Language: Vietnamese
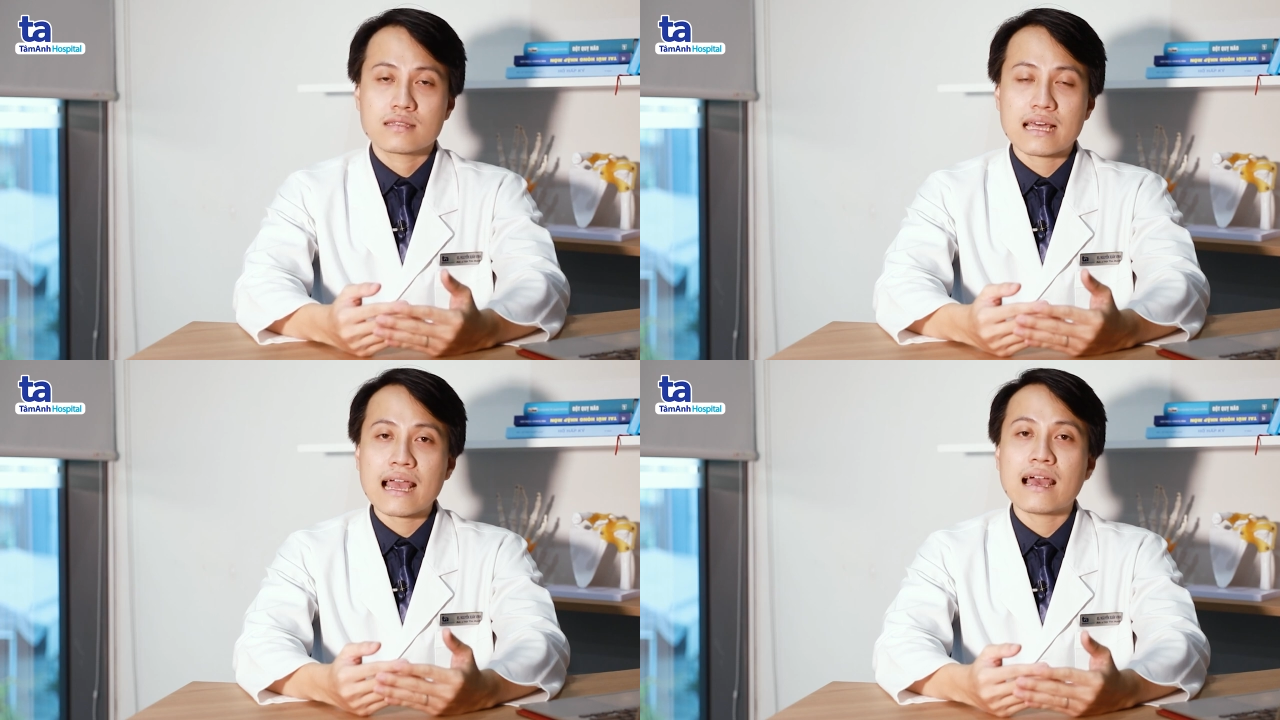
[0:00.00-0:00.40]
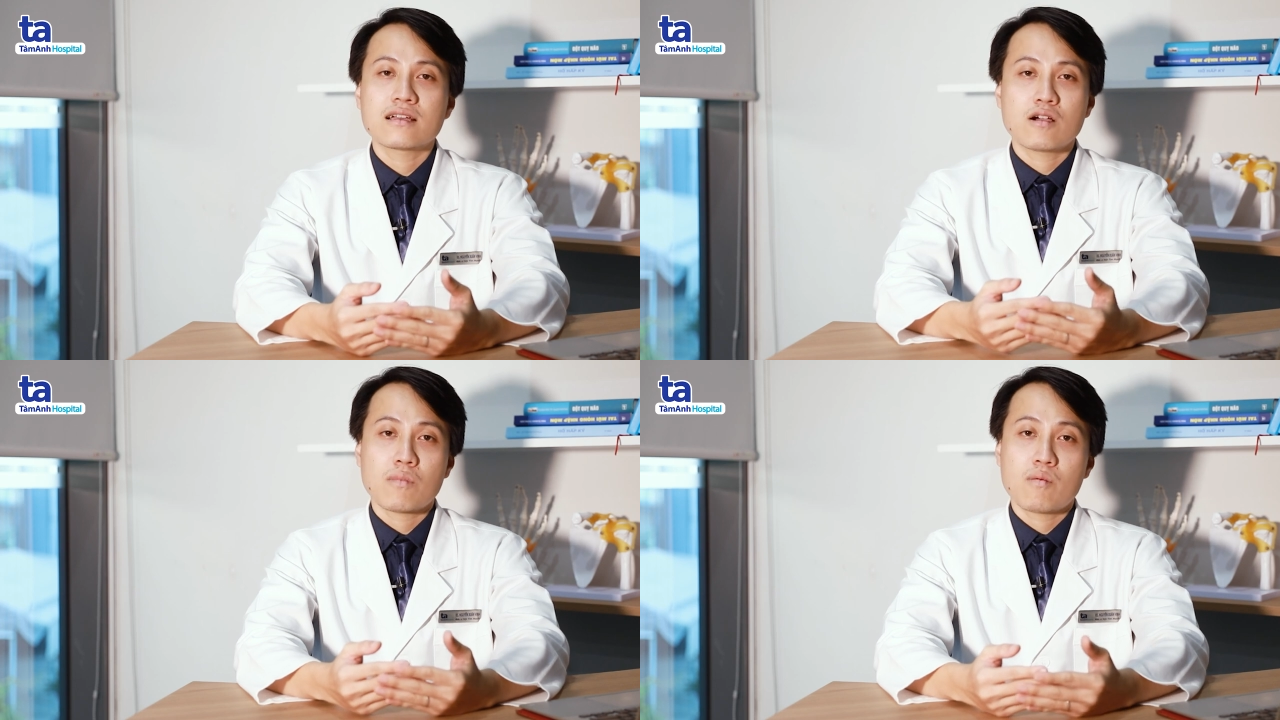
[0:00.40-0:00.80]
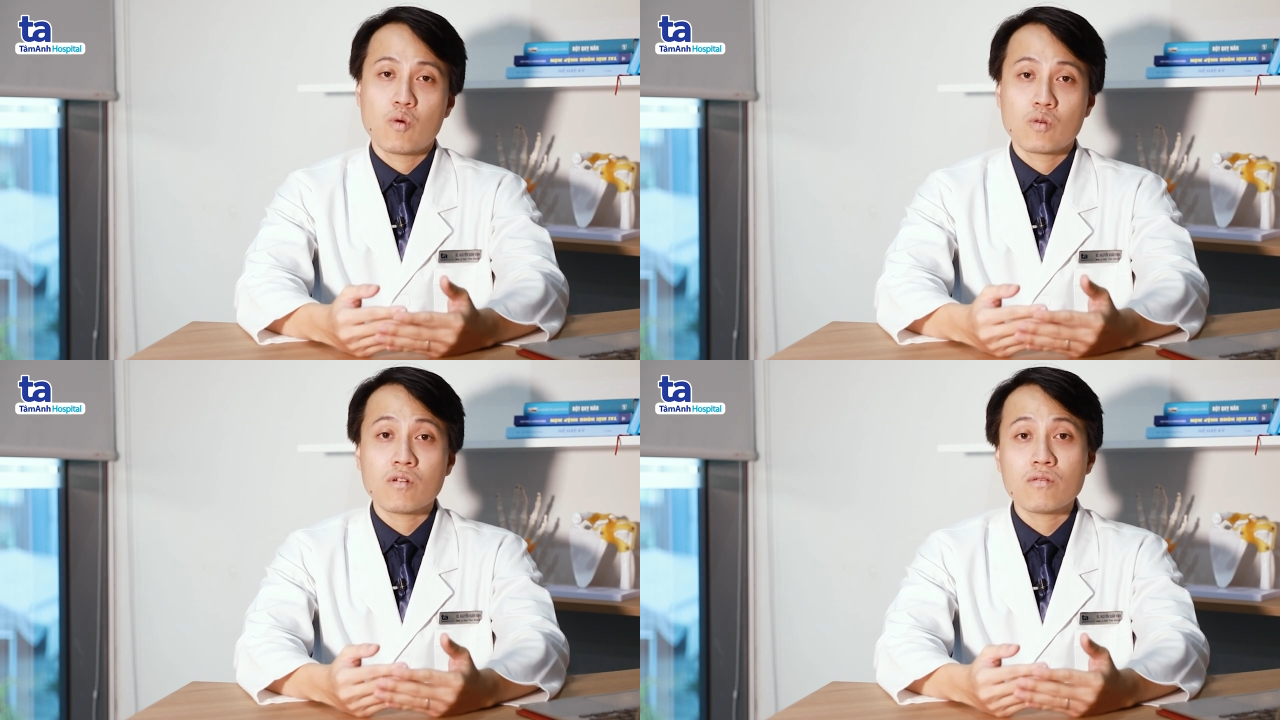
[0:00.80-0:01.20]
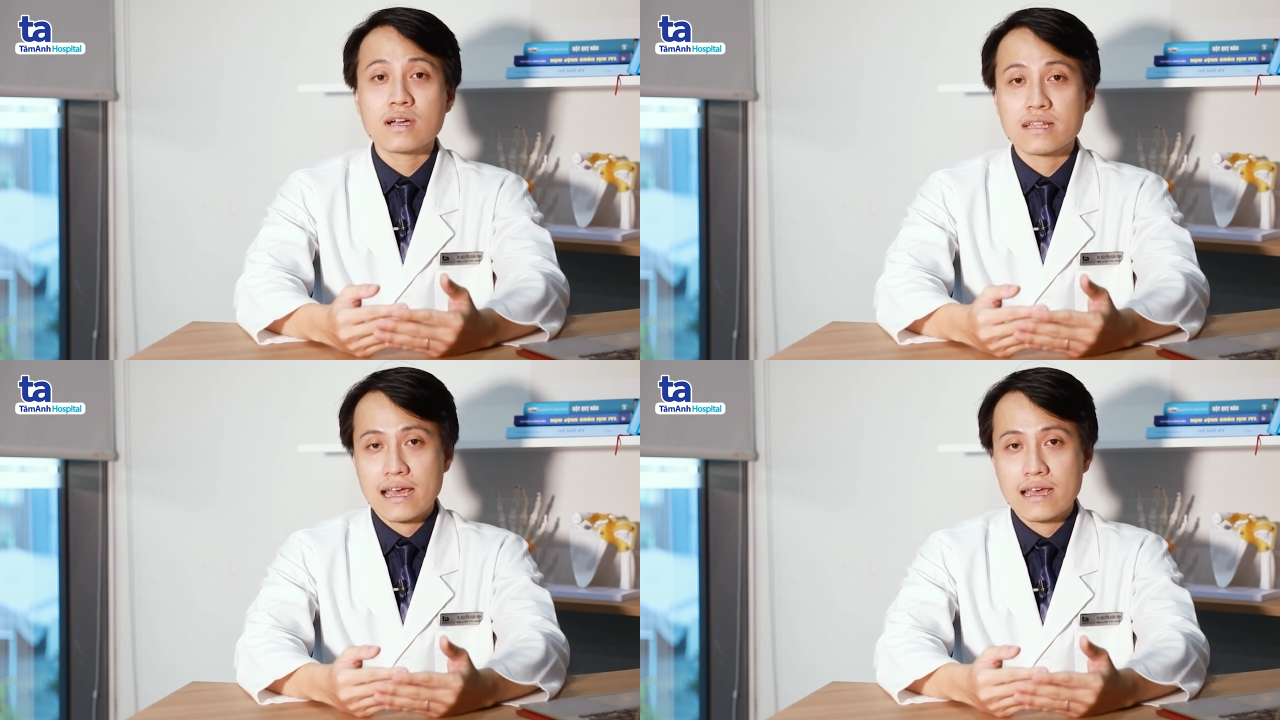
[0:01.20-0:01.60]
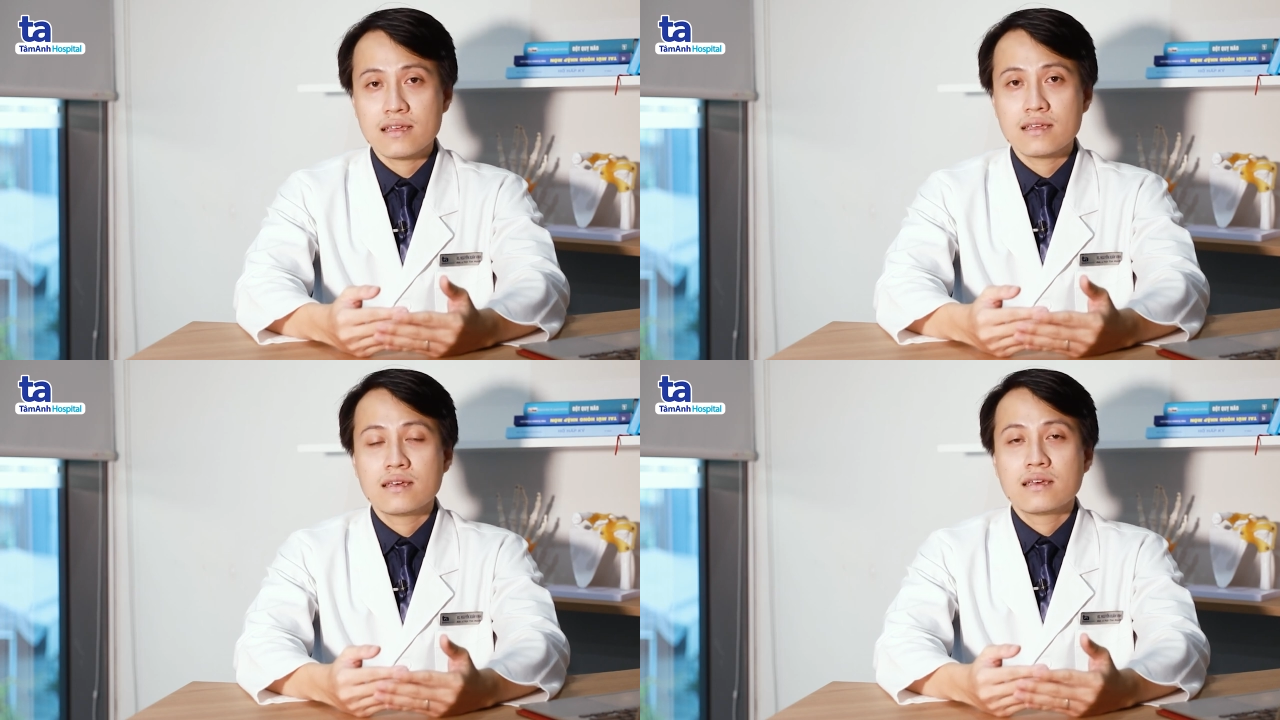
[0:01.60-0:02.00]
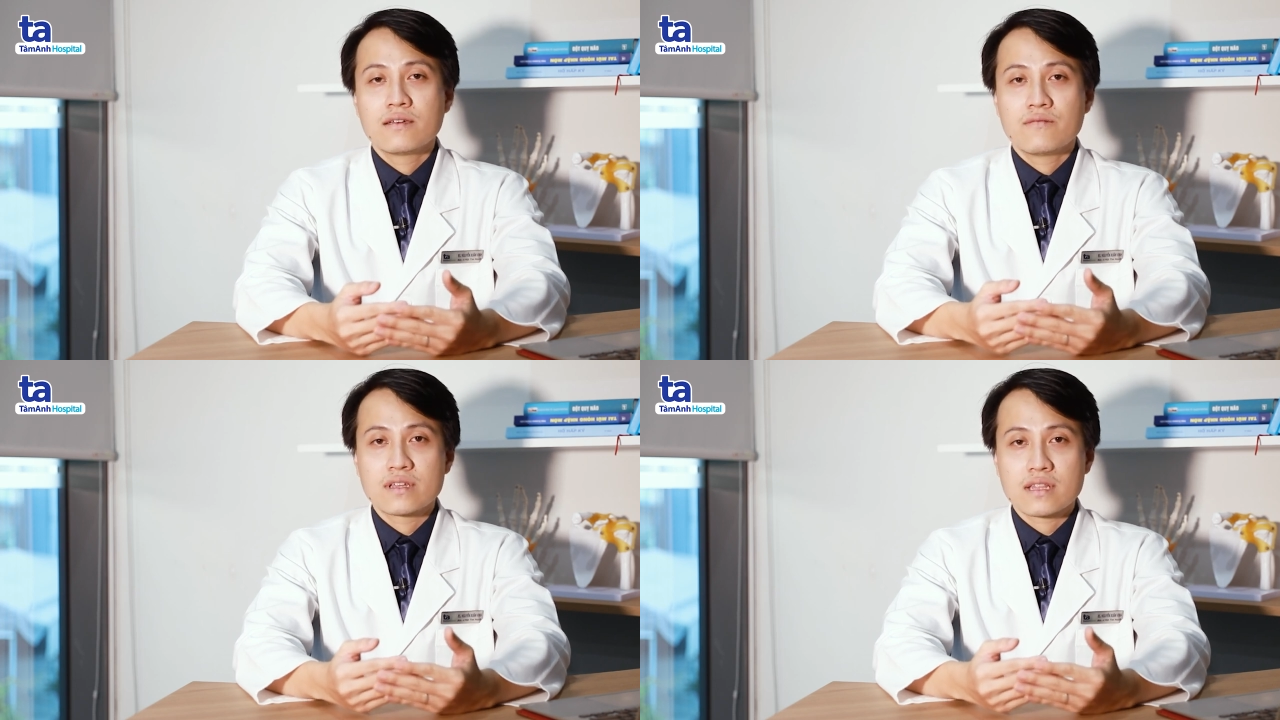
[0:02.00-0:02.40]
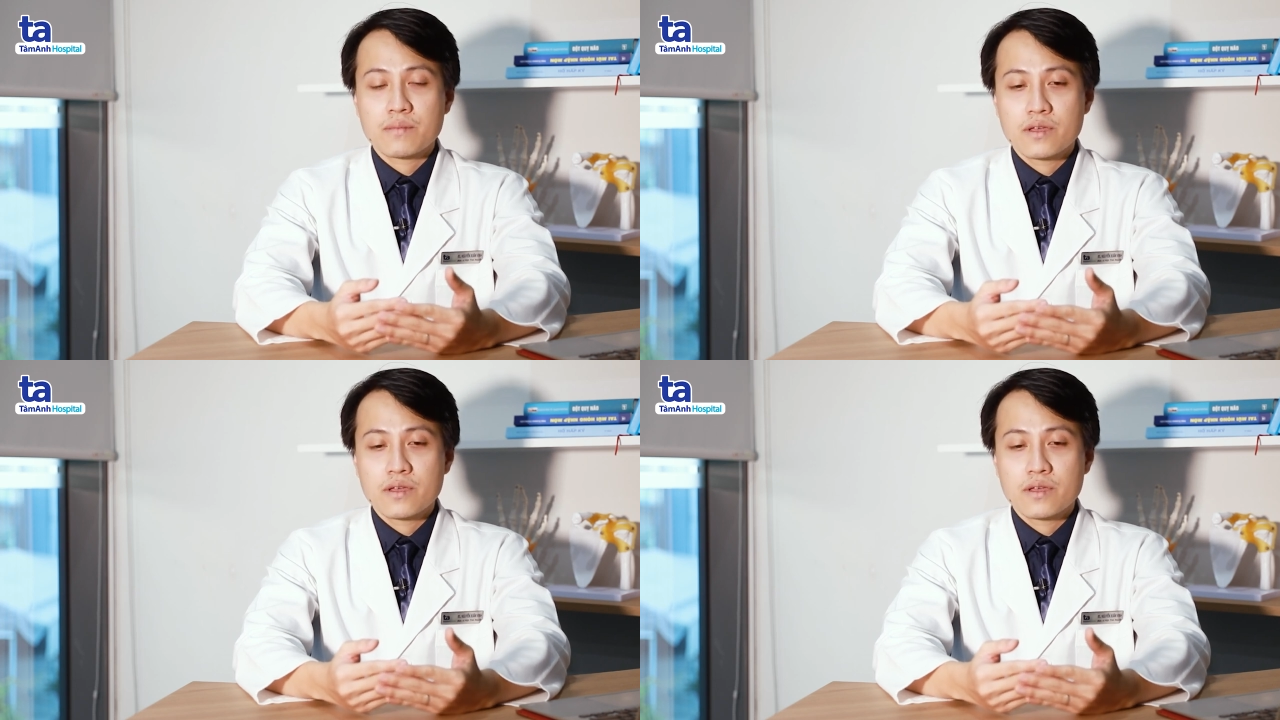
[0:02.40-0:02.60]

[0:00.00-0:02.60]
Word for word: tác hại không mong muốn đối với cơ thể. Việc tập